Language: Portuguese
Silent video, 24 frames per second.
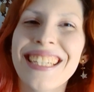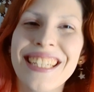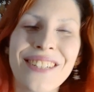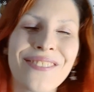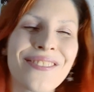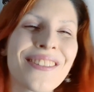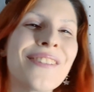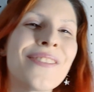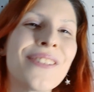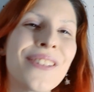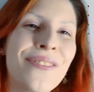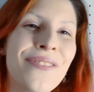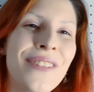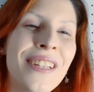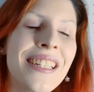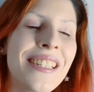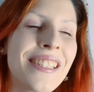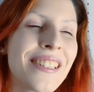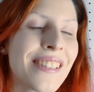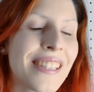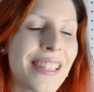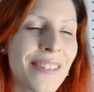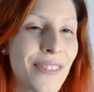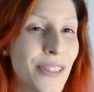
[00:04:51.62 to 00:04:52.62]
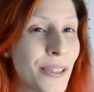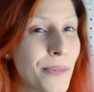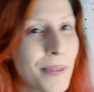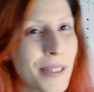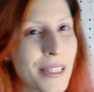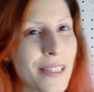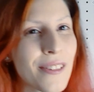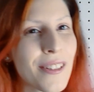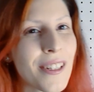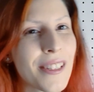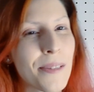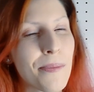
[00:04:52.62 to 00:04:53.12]
e eu fiquei muito feliz, eu tava super
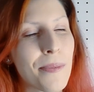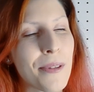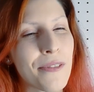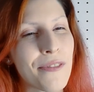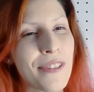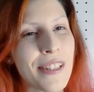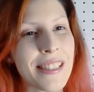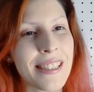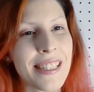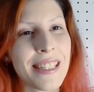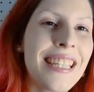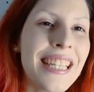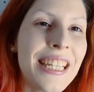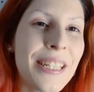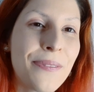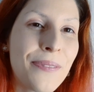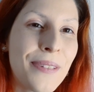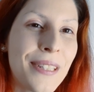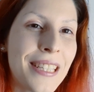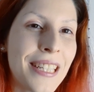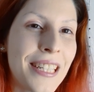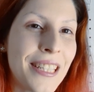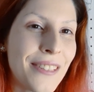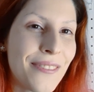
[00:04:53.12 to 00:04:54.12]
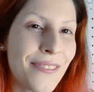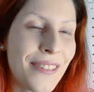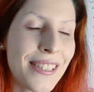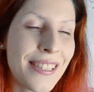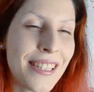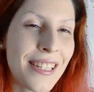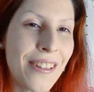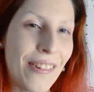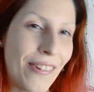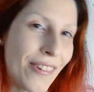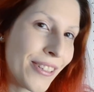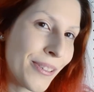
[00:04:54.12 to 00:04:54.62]
ansiosa pra fazer. Eu pretendo
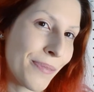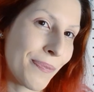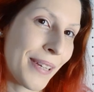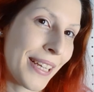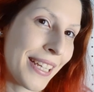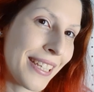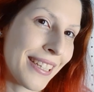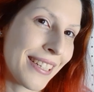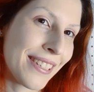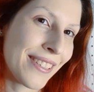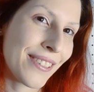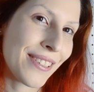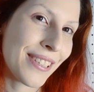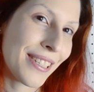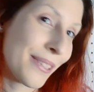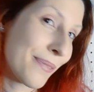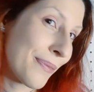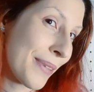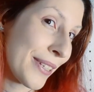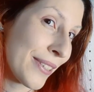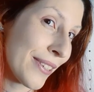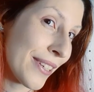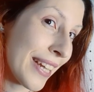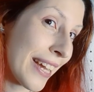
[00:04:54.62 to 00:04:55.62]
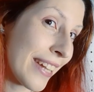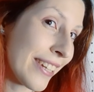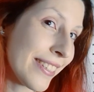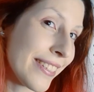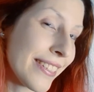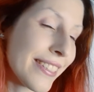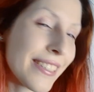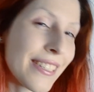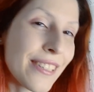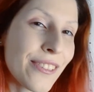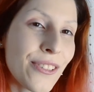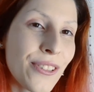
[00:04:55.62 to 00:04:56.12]
fazer cosplay das outras
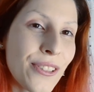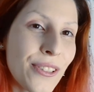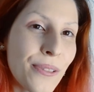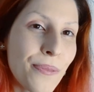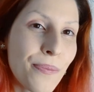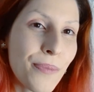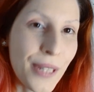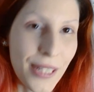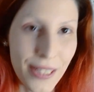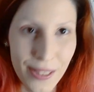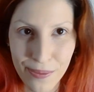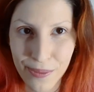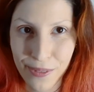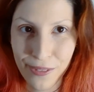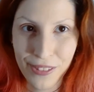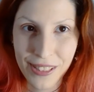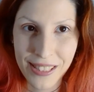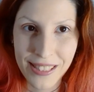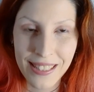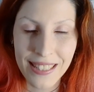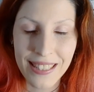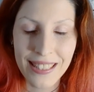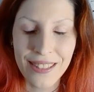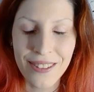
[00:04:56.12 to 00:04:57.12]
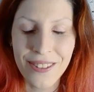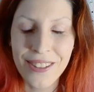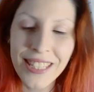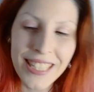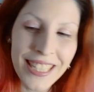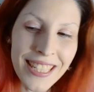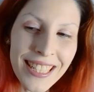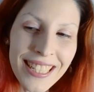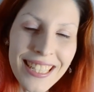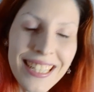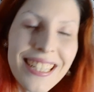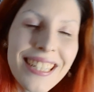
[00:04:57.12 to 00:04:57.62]
personagens. Acho que o próximo vai ser da
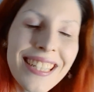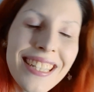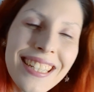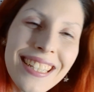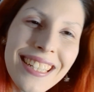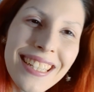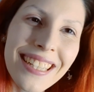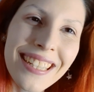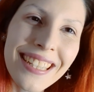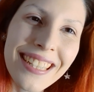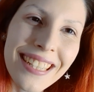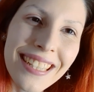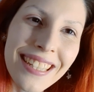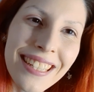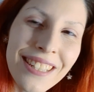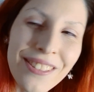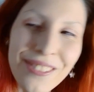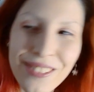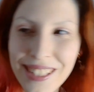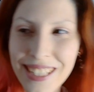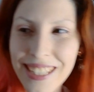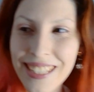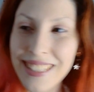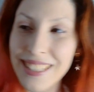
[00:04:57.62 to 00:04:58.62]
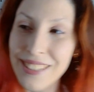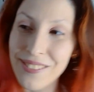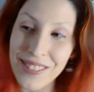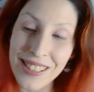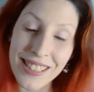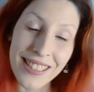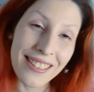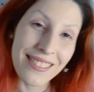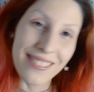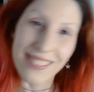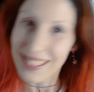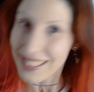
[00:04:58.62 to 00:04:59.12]
Rory. Não sei,
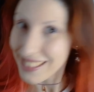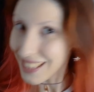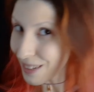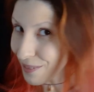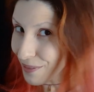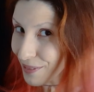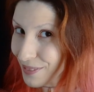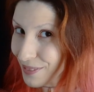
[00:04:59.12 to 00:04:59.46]
talvez, quem sabe.